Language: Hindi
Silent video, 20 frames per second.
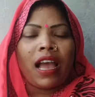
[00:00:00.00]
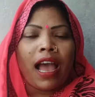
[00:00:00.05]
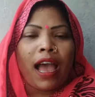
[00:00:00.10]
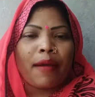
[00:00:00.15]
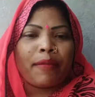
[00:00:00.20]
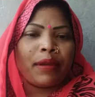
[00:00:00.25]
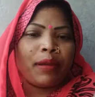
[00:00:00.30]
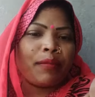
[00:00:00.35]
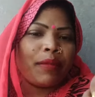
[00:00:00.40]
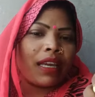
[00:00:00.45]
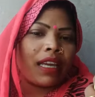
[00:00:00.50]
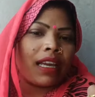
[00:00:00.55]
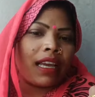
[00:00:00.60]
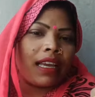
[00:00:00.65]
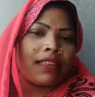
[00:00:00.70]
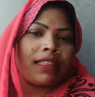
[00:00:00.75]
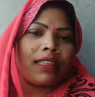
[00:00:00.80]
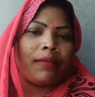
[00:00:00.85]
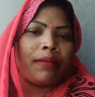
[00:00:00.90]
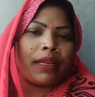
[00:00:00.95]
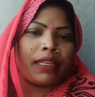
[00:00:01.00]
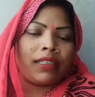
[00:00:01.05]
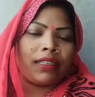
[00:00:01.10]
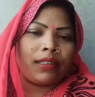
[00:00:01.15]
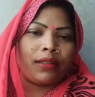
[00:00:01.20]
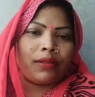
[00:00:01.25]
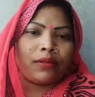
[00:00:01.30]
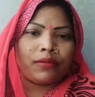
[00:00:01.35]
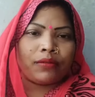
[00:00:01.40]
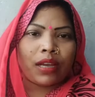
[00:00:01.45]
अभी मैं कैसी
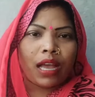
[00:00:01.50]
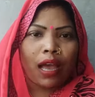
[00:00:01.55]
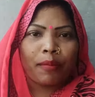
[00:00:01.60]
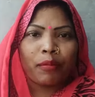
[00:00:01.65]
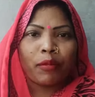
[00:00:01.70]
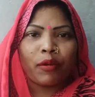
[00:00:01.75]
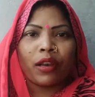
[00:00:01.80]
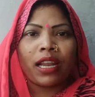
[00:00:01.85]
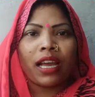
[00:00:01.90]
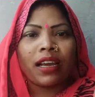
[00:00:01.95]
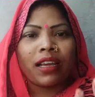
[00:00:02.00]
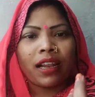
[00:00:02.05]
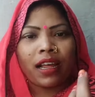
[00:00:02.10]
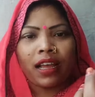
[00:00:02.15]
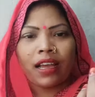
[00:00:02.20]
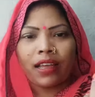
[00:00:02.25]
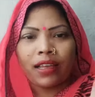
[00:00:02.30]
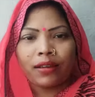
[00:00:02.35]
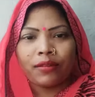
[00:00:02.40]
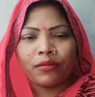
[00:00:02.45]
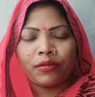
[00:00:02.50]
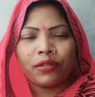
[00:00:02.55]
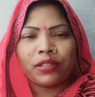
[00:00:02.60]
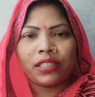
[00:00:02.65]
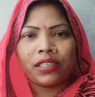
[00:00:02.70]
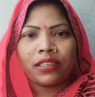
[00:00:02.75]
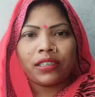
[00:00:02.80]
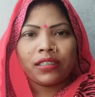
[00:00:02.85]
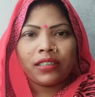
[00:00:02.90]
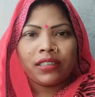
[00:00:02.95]
बैठी हूँ आपको लग रहा है
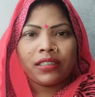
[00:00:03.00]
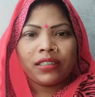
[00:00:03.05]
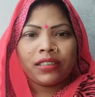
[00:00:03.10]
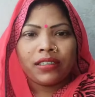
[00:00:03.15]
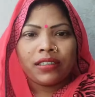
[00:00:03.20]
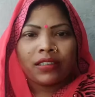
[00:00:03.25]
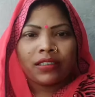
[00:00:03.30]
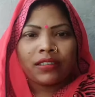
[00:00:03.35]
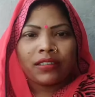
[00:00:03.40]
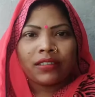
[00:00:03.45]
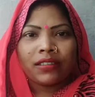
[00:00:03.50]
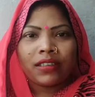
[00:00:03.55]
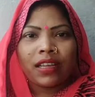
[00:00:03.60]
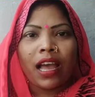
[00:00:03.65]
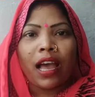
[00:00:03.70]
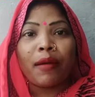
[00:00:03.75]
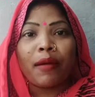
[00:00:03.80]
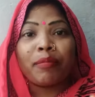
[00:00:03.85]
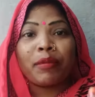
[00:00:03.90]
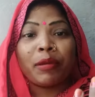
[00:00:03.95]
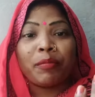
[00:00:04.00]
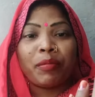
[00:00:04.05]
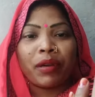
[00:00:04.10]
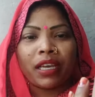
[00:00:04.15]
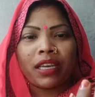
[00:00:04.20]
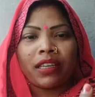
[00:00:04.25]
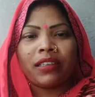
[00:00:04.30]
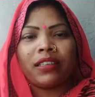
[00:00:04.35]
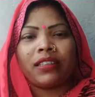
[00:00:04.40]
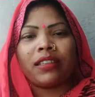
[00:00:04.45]
कुछ आपकी
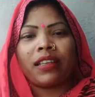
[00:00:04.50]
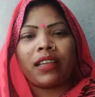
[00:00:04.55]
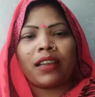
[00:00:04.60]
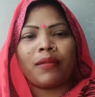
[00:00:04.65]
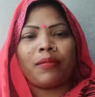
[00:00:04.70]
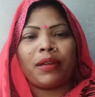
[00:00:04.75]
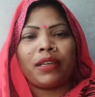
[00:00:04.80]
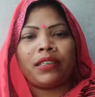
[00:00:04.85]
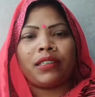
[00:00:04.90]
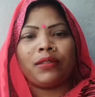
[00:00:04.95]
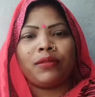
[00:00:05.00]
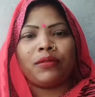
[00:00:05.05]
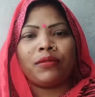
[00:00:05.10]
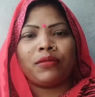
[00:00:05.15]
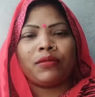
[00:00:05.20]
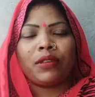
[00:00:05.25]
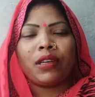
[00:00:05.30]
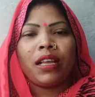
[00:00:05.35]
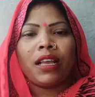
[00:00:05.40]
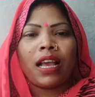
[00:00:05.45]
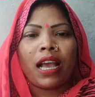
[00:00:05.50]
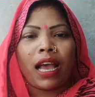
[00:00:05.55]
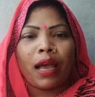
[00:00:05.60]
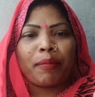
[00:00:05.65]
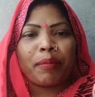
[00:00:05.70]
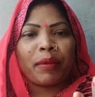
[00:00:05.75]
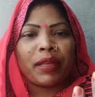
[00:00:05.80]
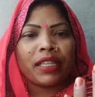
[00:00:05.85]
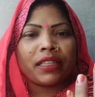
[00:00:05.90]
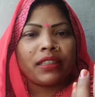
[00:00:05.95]
बहन की तरह बैठी हूँ
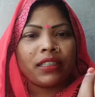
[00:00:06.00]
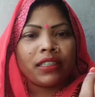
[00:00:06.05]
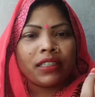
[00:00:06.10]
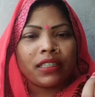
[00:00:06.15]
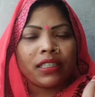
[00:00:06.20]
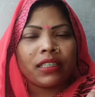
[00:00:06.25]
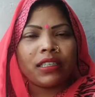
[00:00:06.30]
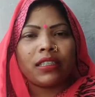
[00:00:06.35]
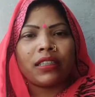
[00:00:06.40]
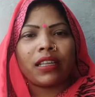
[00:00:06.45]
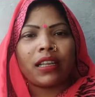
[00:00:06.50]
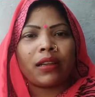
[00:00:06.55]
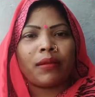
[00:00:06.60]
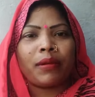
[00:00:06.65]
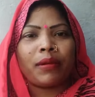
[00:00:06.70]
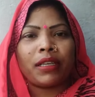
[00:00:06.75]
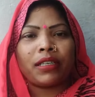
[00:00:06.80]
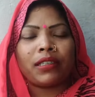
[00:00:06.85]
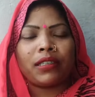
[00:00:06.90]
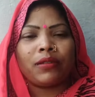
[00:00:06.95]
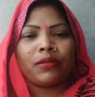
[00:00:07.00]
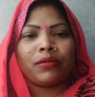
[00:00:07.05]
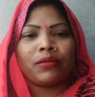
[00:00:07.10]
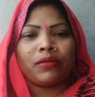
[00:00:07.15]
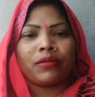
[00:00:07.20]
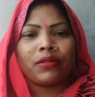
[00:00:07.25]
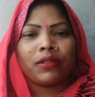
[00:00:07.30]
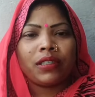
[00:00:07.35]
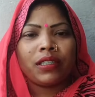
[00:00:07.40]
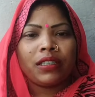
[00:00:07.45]
आपके दीदी की तरह बैठी हूँ
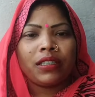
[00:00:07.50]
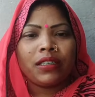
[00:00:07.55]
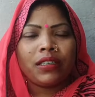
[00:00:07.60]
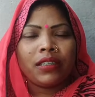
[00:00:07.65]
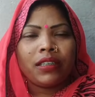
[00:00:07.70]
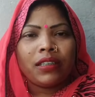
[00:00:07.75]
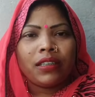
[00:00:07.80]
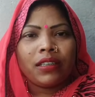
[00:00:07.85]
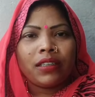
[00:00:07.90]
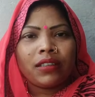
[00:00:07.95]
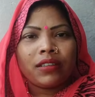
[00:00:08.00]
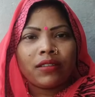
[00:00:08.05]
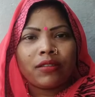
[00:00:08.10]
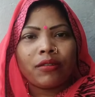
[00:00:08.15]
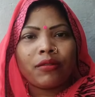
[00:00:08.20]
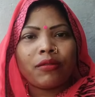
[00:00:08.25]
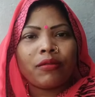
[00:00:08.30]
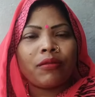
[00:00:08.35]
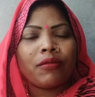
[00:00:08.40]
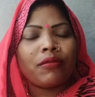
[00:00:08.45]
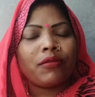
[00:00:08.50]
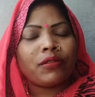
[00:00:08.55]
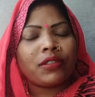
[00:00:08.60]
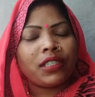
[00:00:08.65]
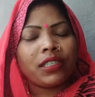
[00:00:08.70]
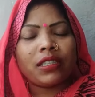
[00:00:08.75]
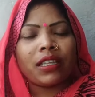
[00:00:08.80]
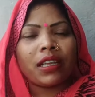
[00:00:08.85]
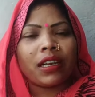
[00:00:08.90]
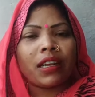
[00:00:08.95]
तो उसी
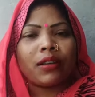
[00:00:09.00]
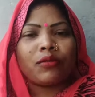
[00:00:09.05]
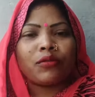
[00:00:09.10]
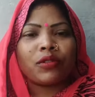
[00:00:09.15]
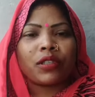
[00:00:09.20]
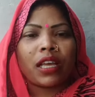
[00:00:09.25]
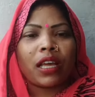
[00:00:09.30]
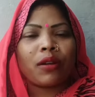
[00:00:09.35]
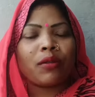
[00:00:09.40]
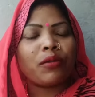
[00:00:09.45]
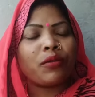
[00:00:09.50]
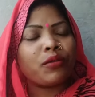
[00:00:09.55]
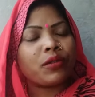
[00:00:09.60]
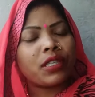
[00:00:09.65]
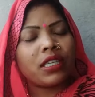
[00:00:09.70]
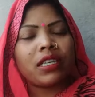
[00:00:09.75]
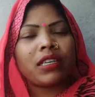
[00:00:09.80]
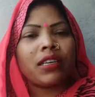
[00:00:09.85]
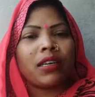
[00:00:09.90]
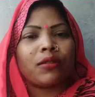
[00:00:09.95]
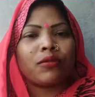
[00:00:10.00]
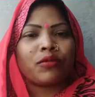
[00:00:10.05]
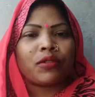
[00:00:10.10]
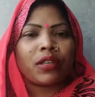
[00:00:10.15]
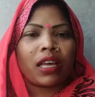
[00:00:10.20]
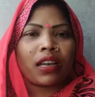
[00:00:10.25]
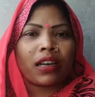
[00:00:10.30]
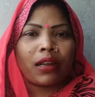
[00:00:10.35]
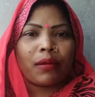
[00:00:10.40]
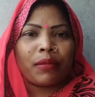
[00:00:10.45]
तरह अनुसार उसी के
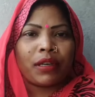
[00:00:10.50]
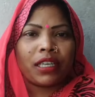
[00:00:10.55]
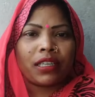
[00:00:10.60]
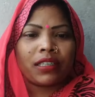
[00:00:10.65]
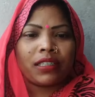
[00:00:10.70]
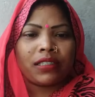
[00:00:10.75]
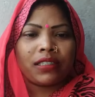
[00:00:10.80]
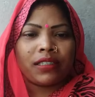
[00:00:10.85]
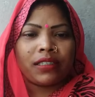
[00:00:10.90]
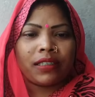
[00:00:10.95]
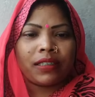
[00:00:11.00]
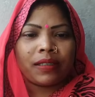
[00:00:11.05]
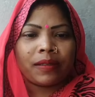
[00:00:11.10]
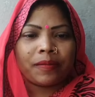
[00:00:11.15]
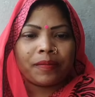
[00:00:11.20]
अनुसार कमेंट कीजिए